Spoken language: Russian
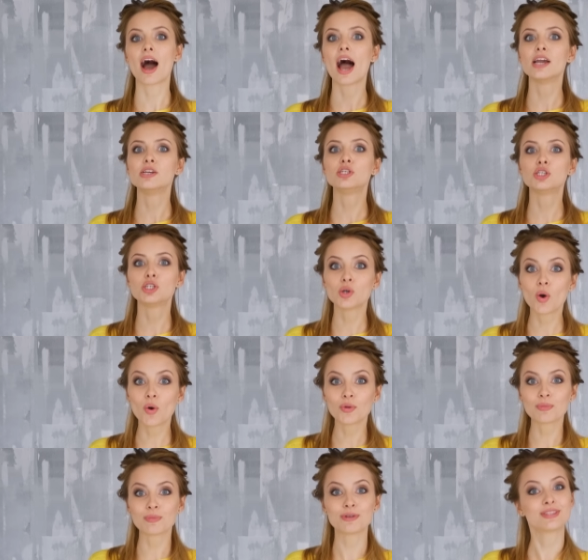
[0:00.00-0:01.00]
А еще
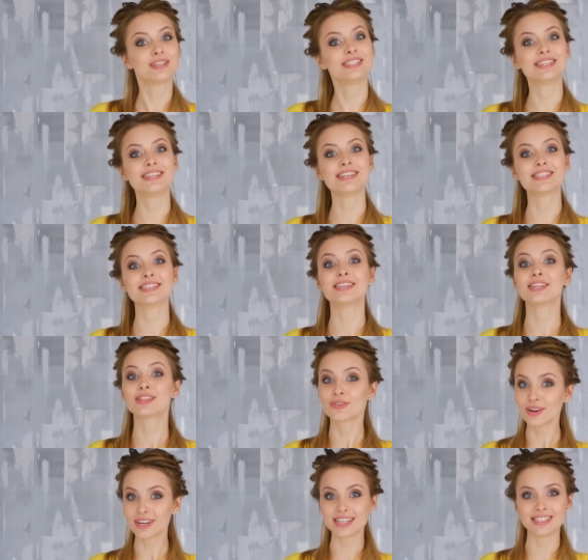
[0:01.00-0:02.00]
он будет интересен не
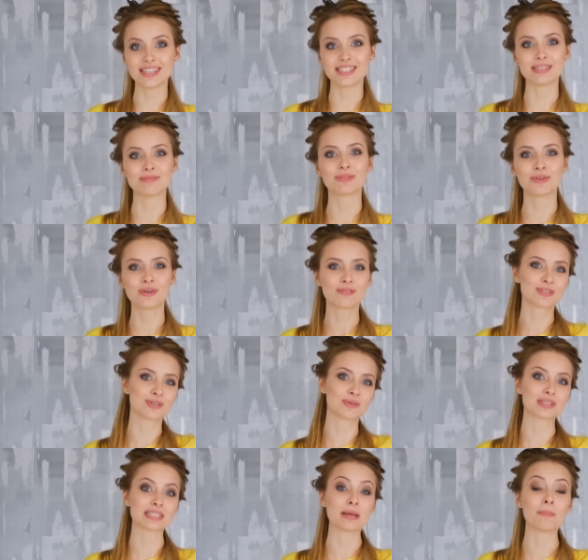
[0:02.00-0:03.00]
только детям, но и
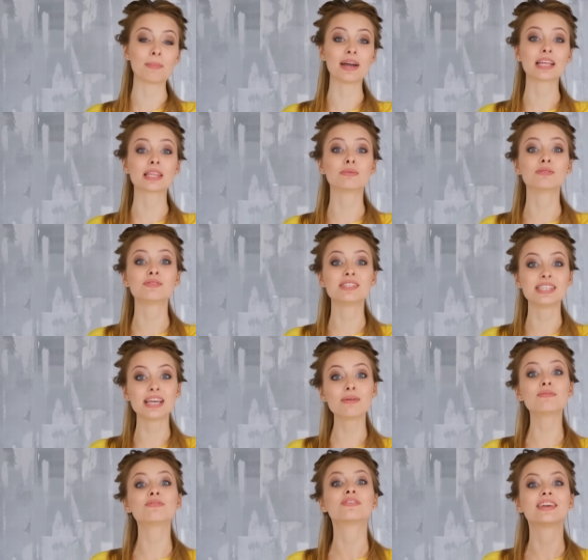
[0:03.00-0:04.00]
взрослым, поэтому
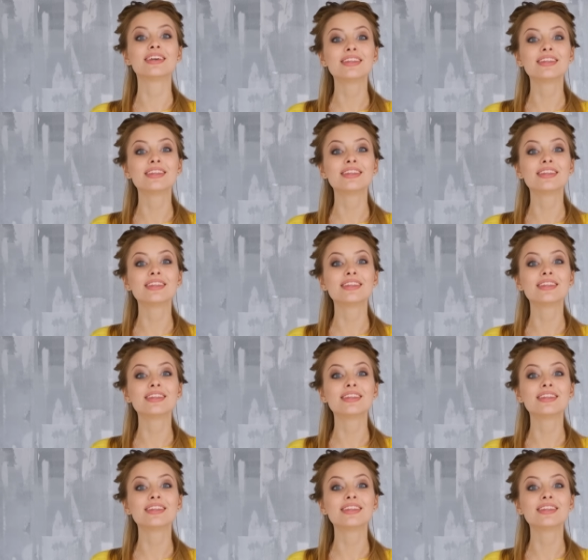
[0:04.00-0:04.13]
всем в